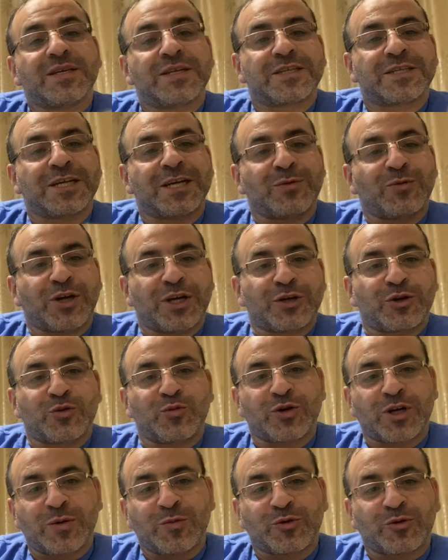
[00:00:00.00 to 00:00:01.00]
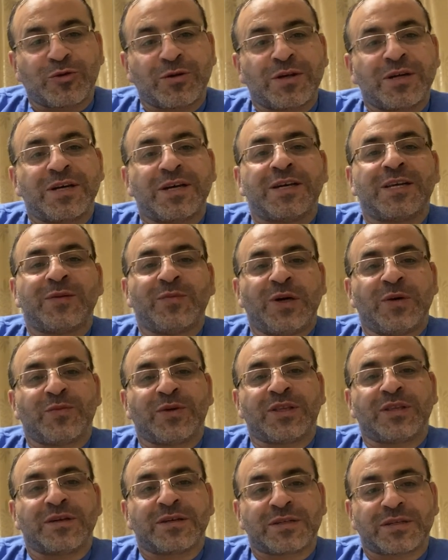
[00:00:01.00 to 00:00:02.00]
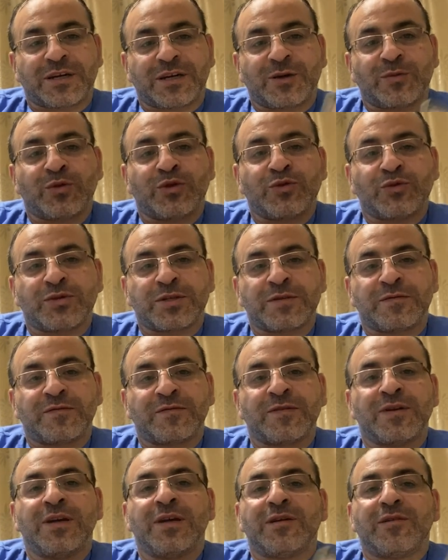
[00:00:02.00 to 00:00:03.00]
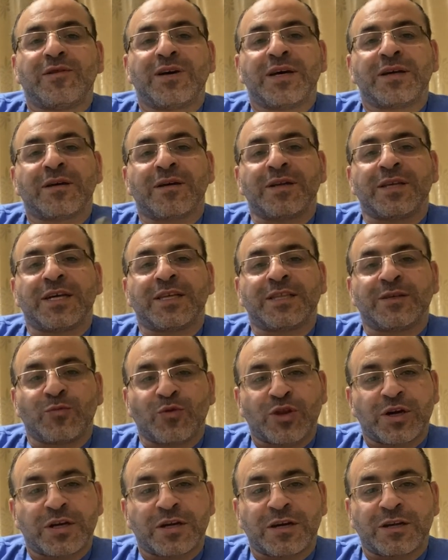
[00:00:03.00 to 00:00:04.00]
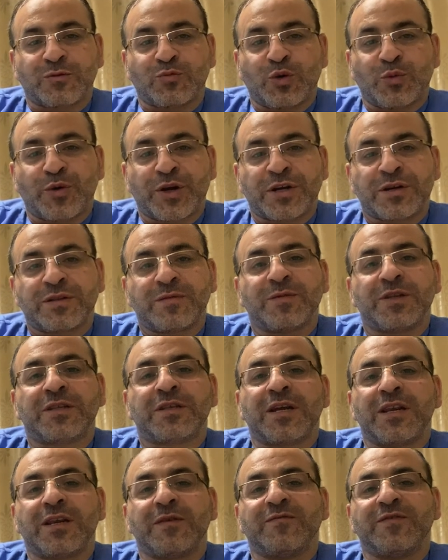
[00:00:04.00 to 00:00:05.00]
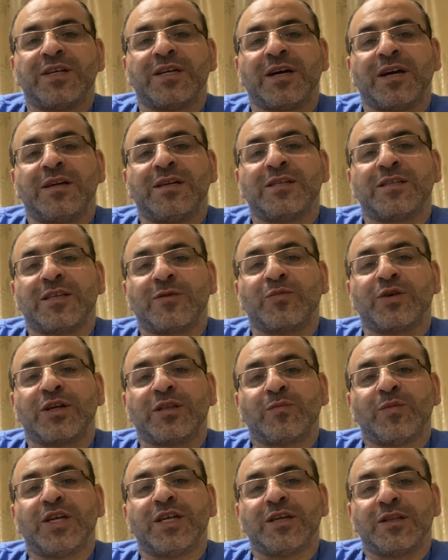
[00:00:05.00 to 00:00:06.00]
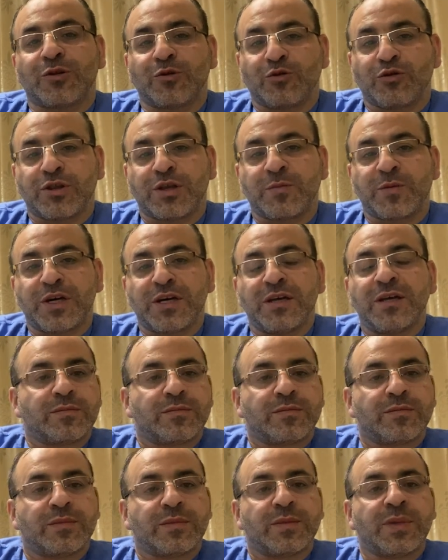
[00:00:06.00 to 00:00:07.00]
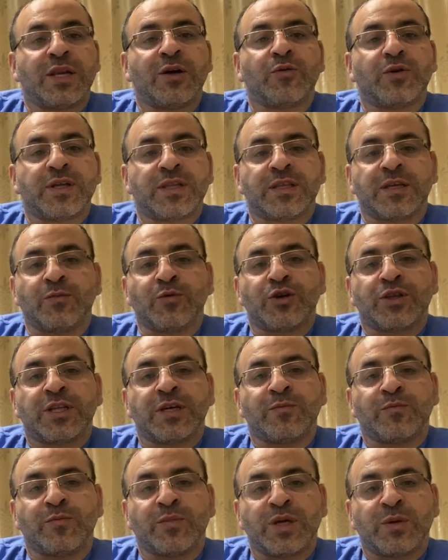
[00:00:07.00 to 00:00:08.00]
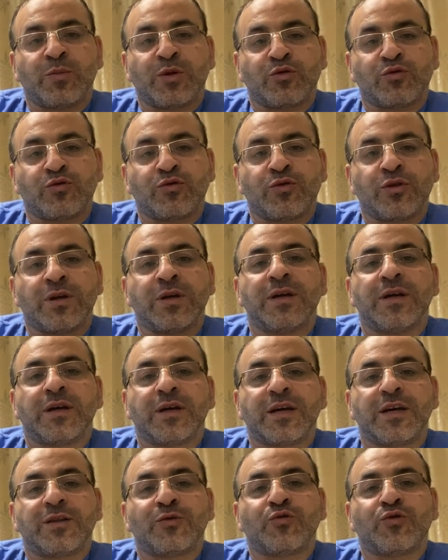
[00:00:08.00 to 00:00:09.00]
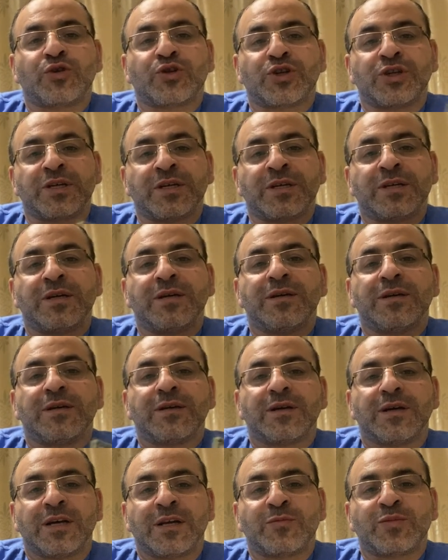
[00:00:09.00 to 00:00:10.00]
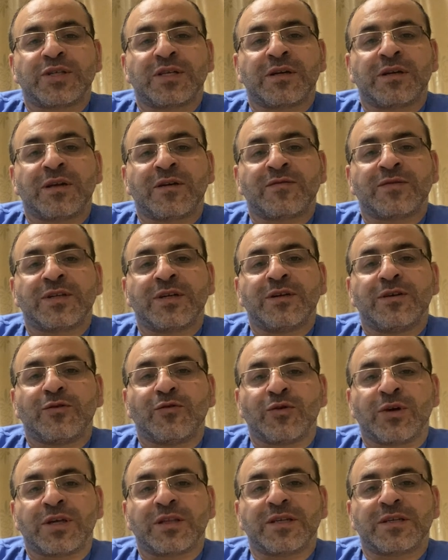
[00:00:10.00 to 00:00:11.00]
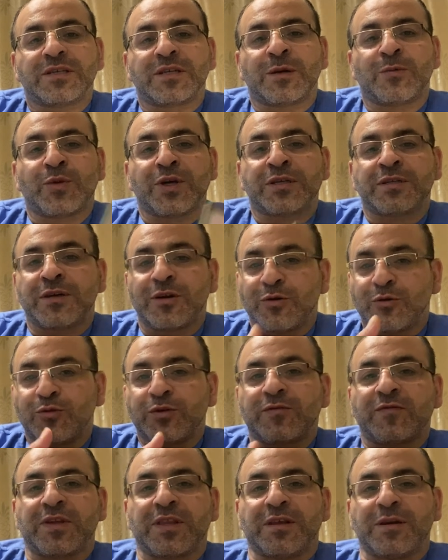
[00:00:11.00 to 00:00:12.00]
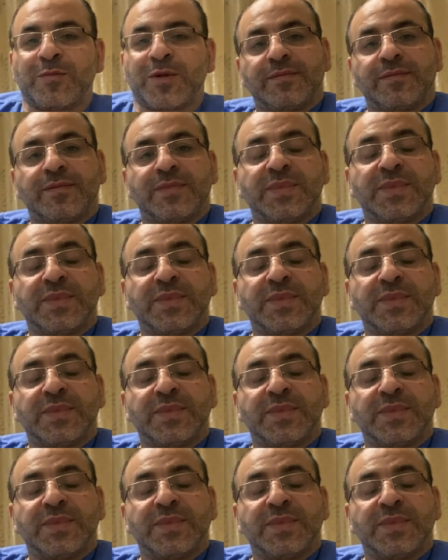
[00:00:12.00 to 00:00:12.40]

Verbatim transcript: السلام عليكم ورحمة الله أنا محمد ناصر أبو يوسف هاي قناتي مذكرات ممرض نتكلم فيها عن التمريض مهنة العظماء لو أنت مهتم بالموضوع هاند واشنج البس جلوفز ولا تنسى الماسك وتفضل معنا